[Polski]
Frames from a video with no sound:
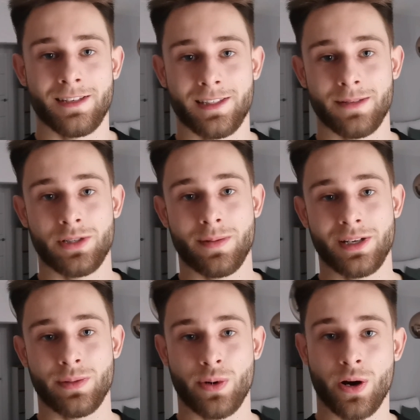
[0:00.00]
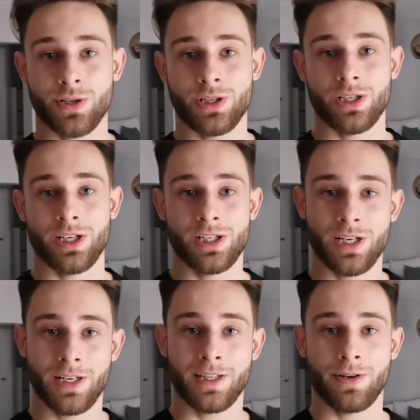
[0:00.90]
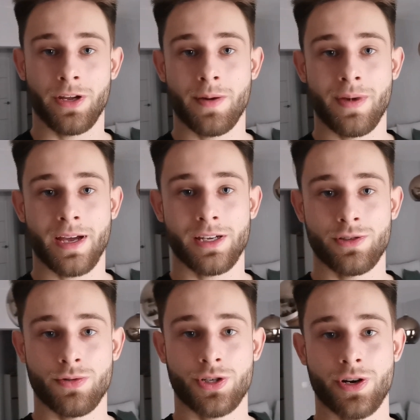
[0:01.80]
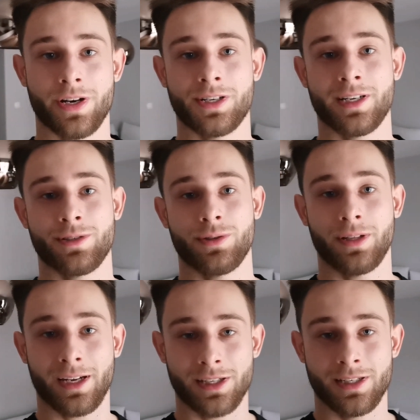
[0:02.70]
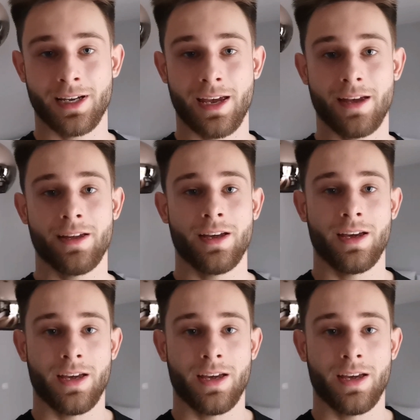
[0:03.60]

Z tym trzeba się pogodzić, że jeśli nie trenujemy jakiś dłuższy okres czasu, to tak się dzieje.